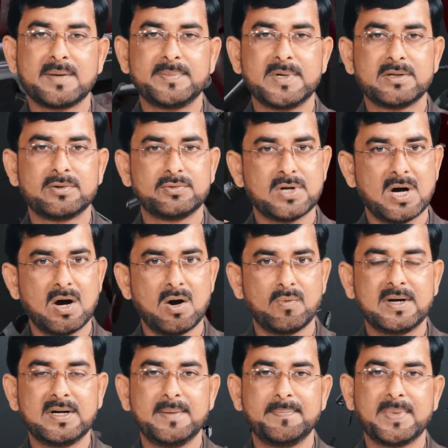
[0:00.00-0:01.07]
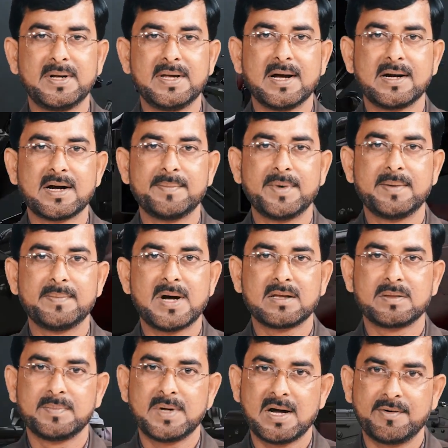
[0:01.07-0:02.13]
अपने सुझाव व टिप्पणियाँ कमेंट
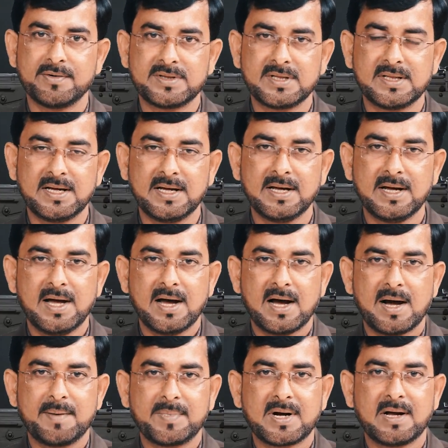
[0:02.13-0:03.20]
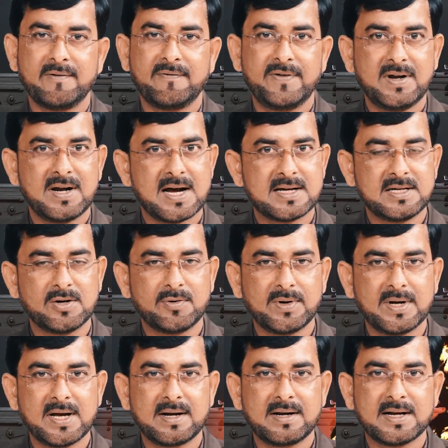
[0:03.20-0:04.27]
बॉक्स में अवश्य दें हम कल फिर हाजिर
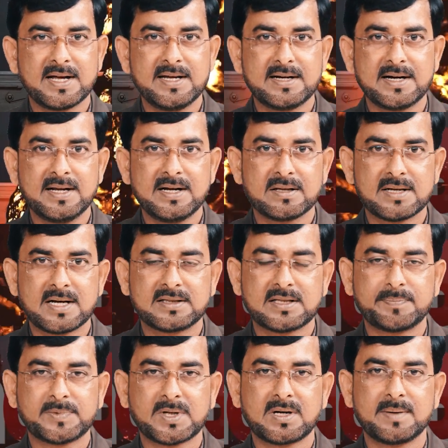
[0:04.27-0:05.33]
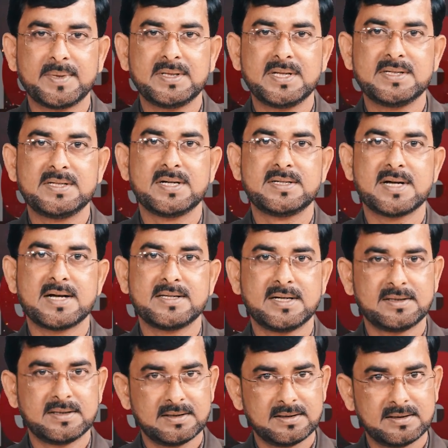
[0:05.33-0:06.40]
होंगे एक नई कड़ी के साथ तब तक हमें दीजिए
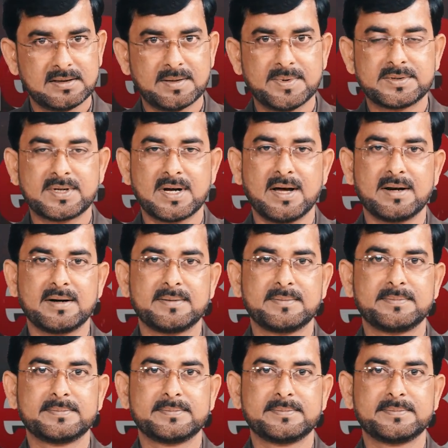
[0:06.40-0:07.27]
इजाज़त नमस्कार